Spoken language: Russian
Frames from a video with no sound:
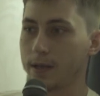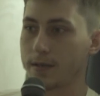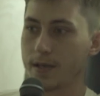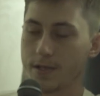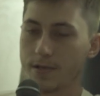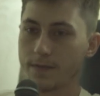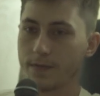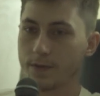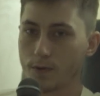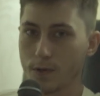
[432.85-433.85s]
Иначе
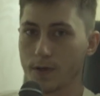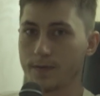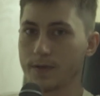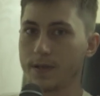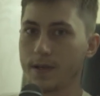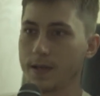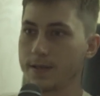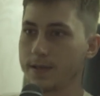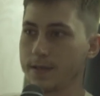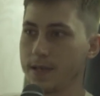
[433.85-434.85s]
в итоге вы
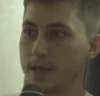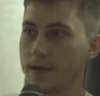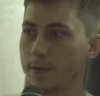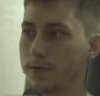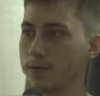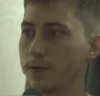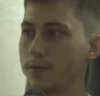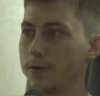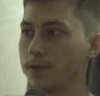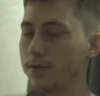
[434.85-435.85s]
теряете деньги, потому что
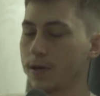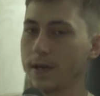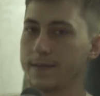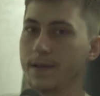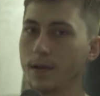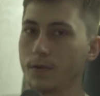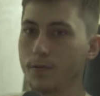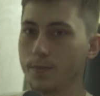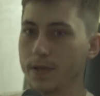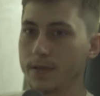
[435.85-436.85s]
люди, которые хотели
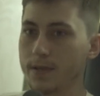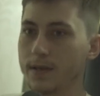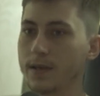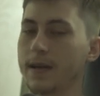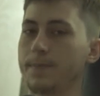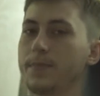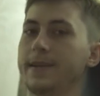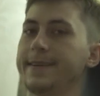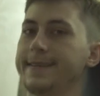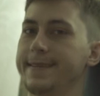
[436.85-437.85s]
купить это,
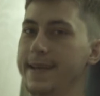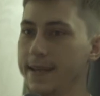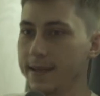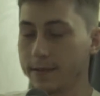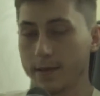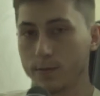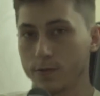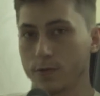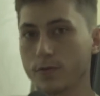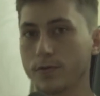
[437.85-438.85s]
копили деньги к тому
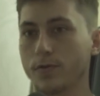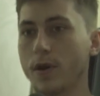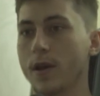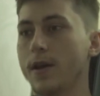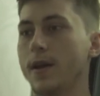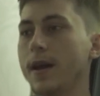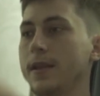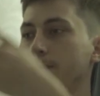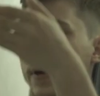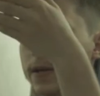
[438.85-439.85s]
числу,
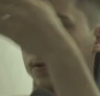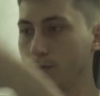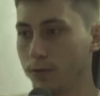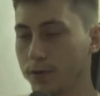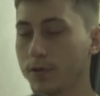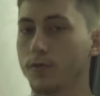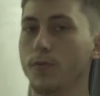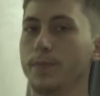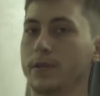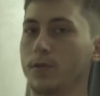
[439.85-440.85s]
они пойдут и
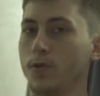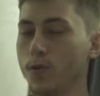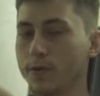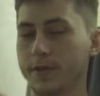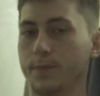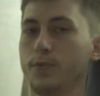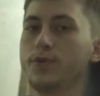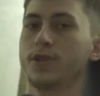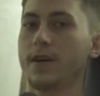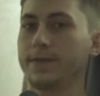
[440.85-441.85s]
купят хук на
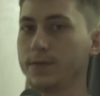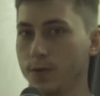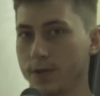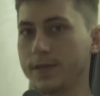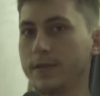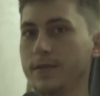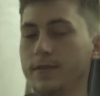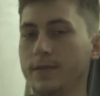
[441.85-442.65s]
пуджа в доте.